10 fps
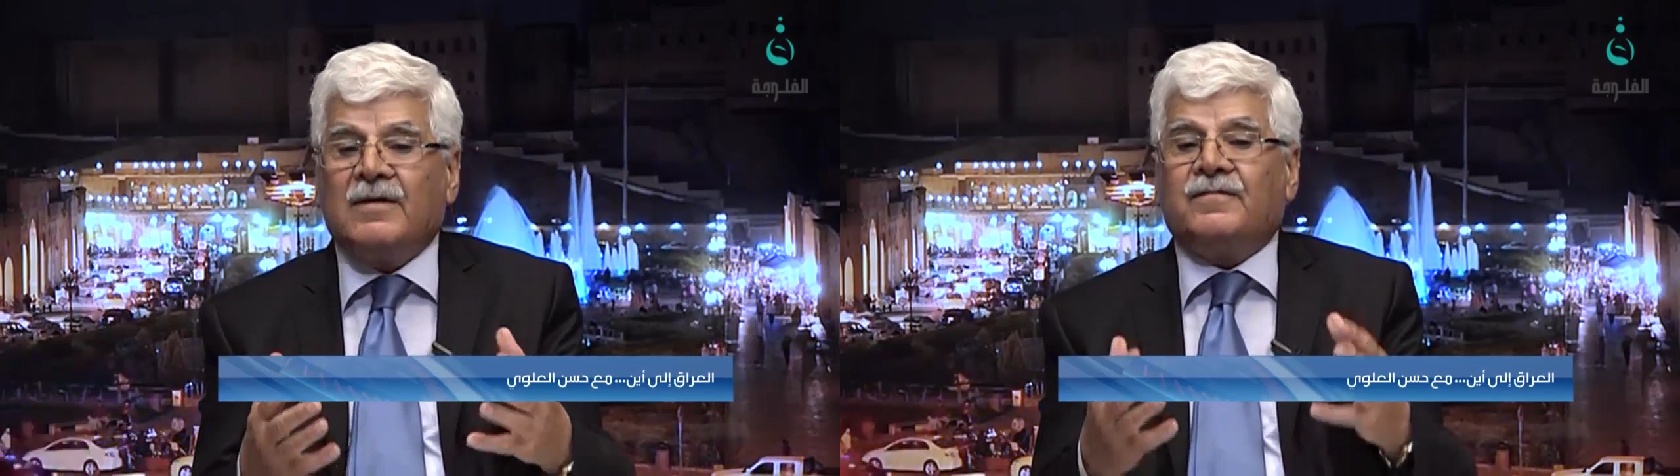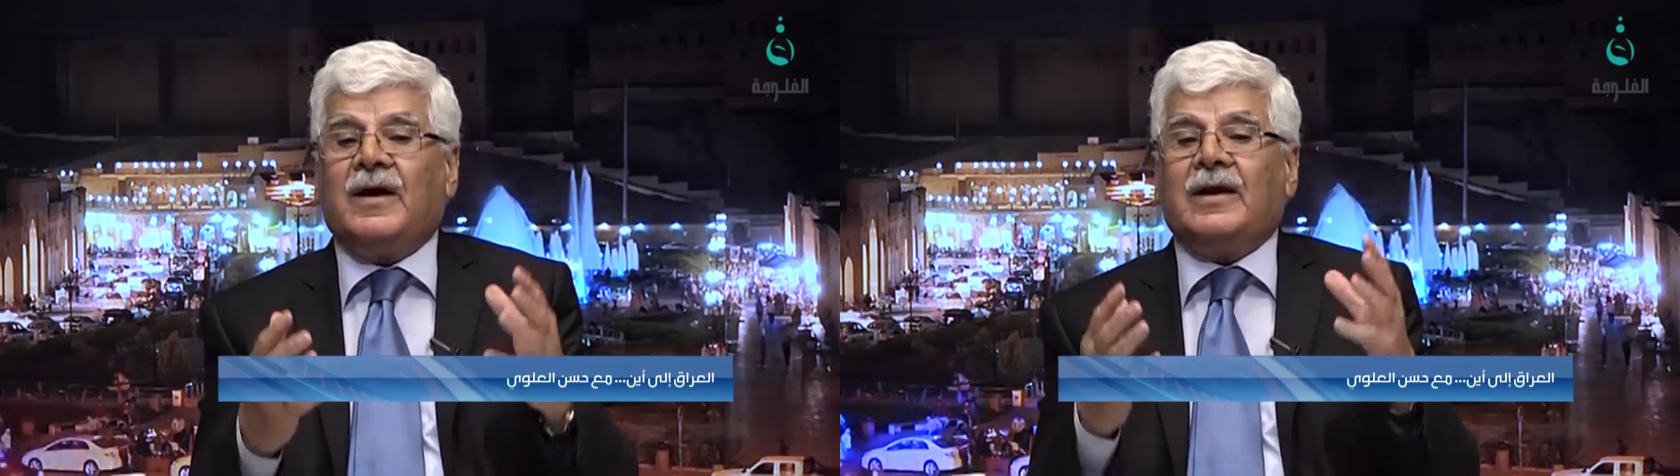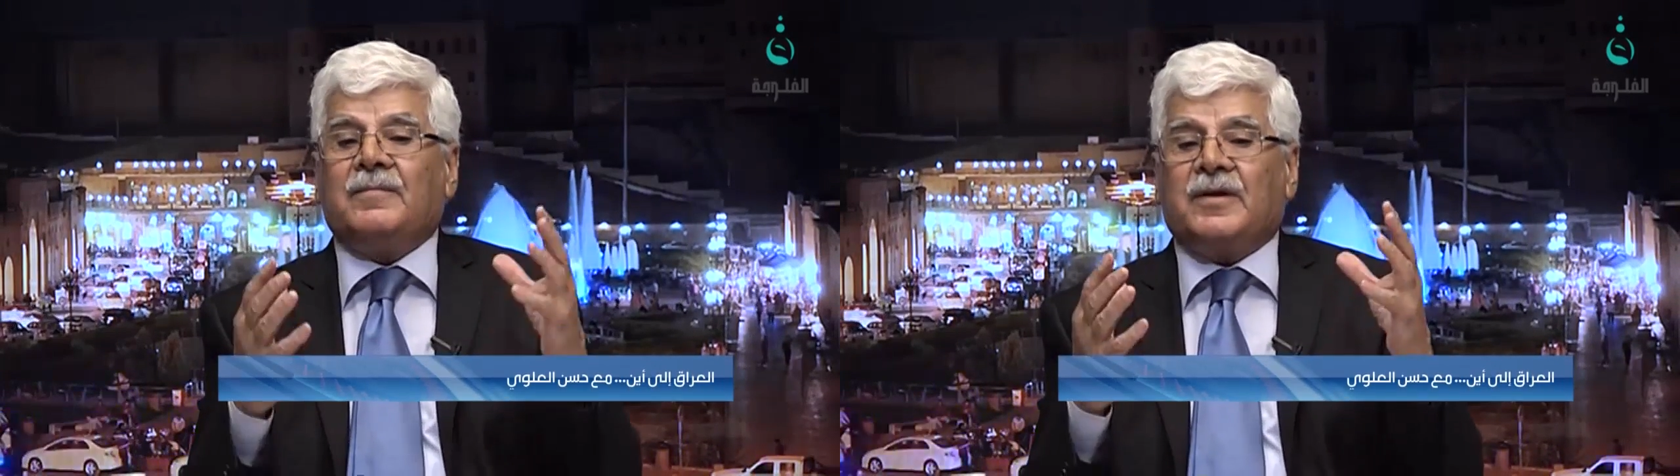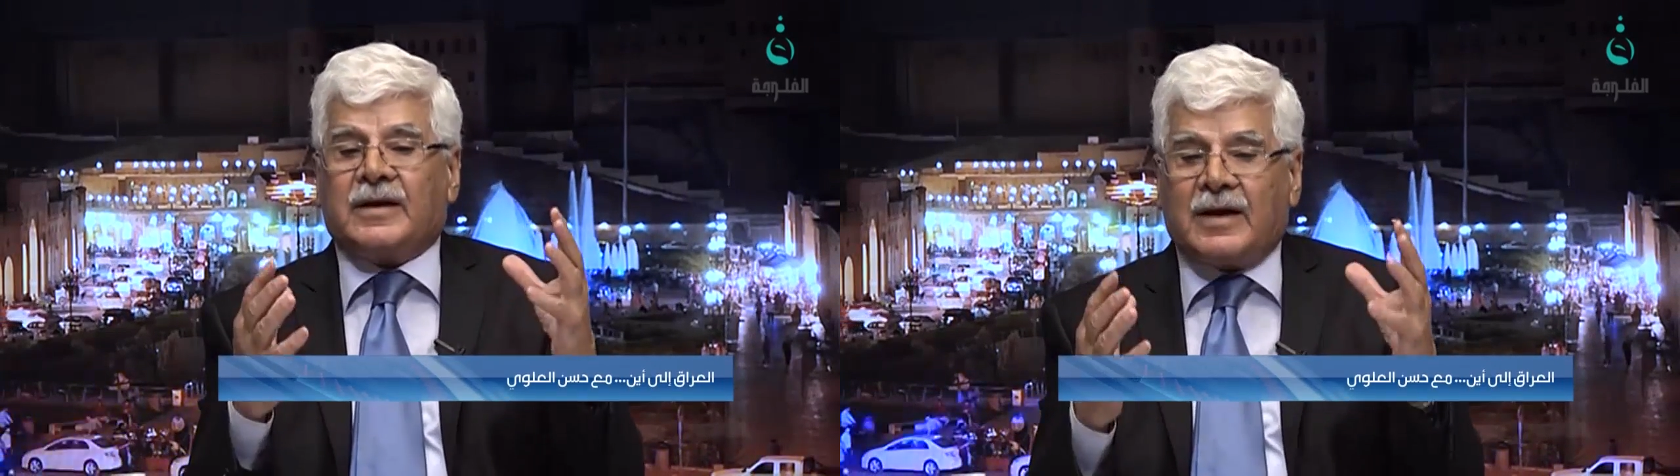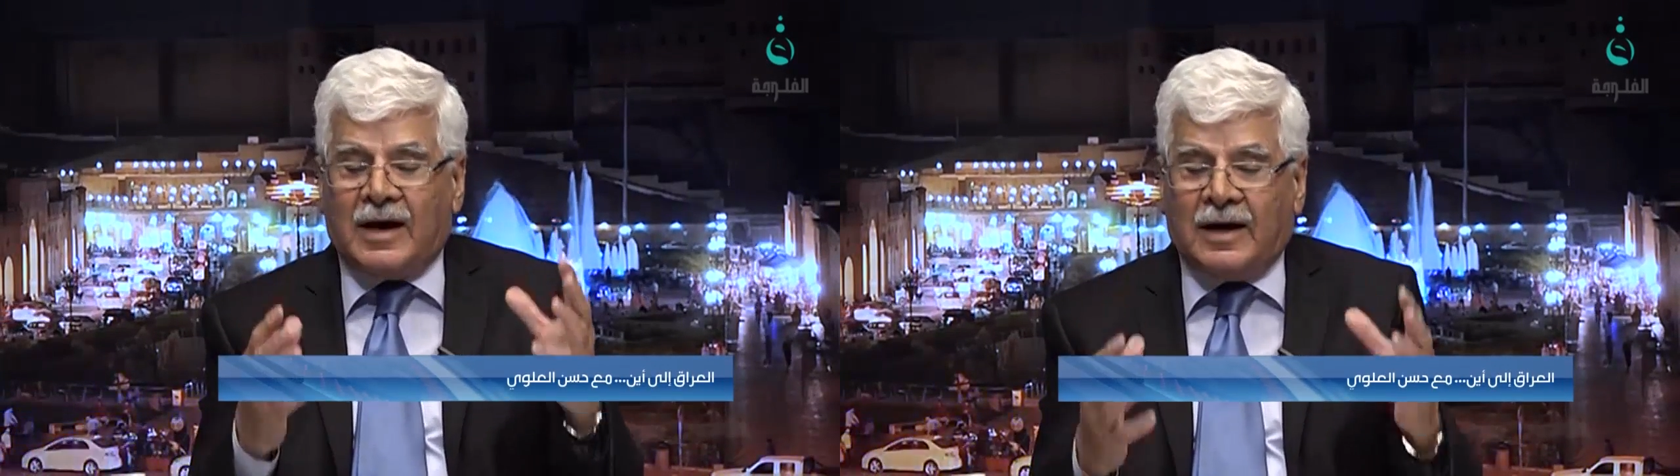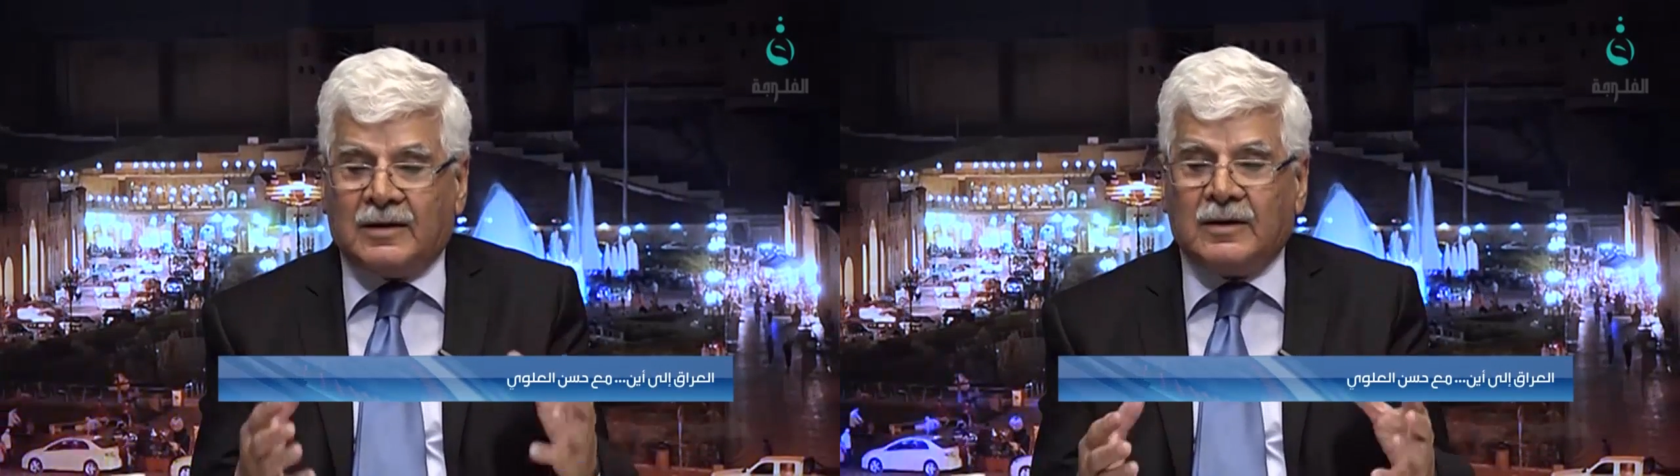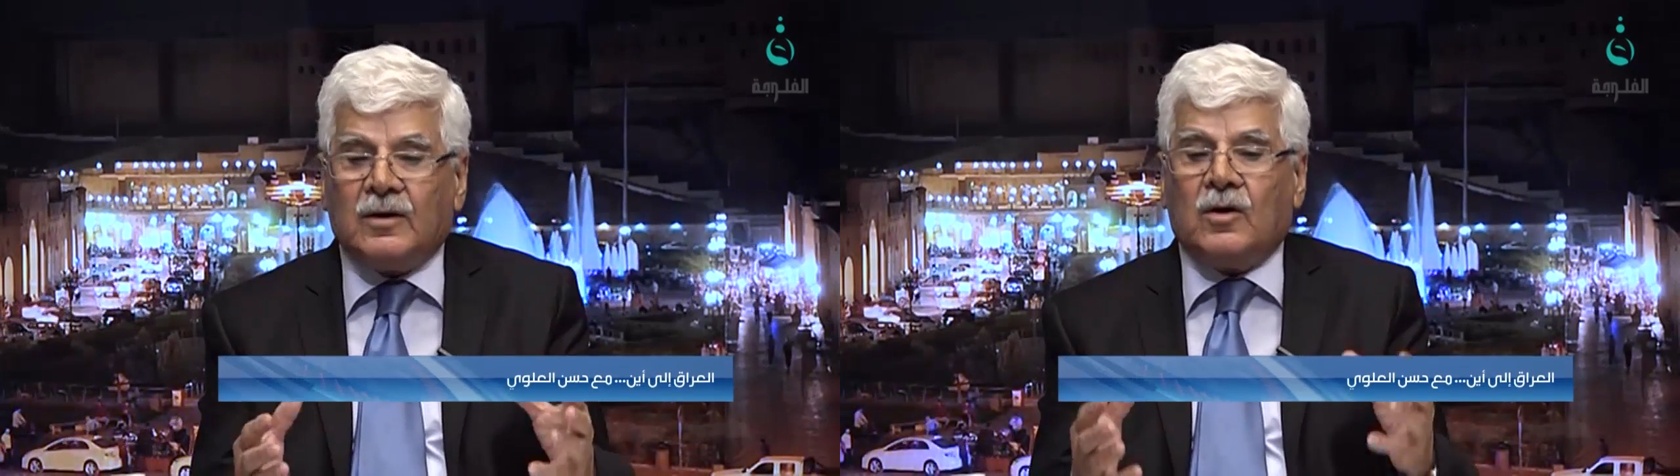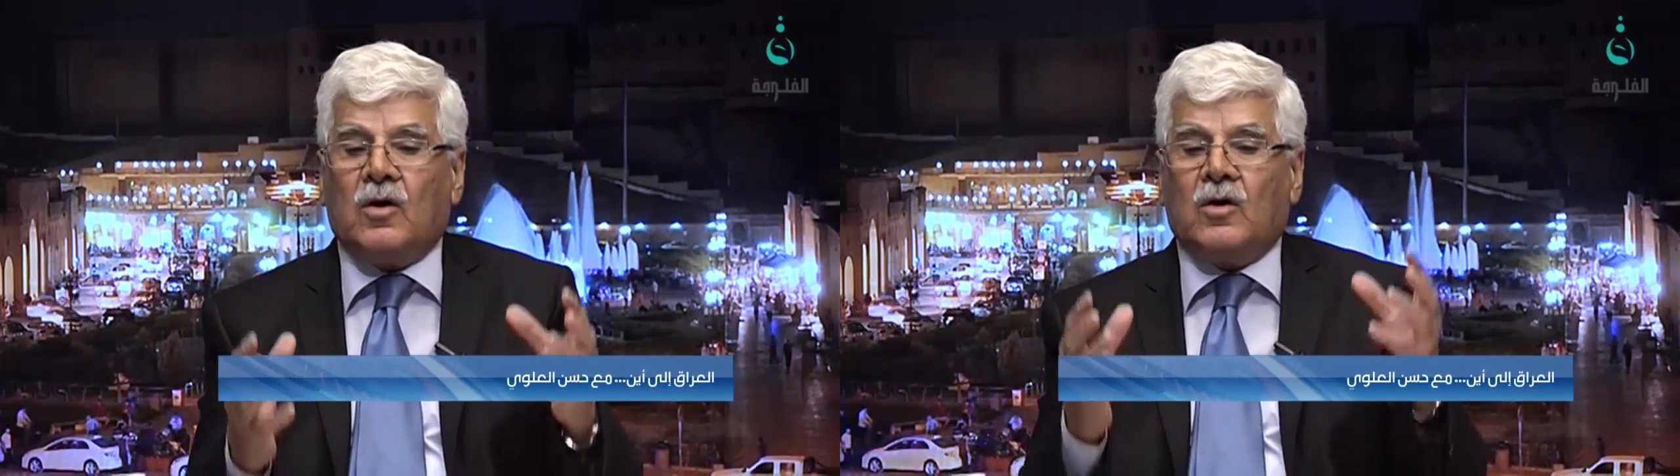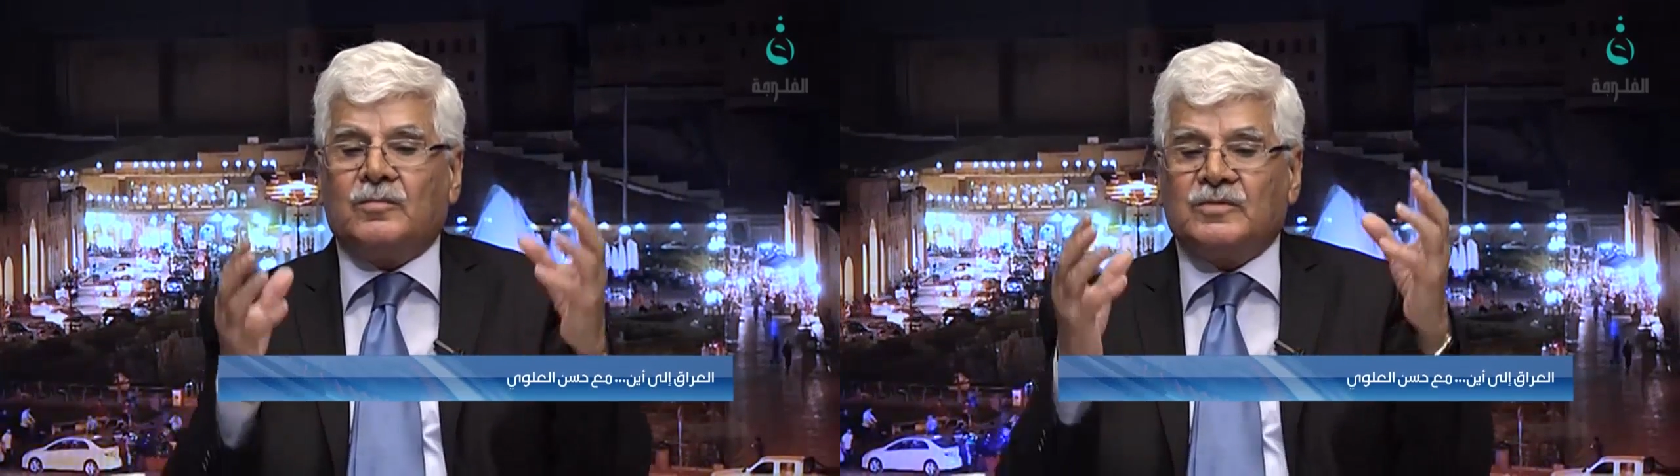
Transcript: فالامريكان هم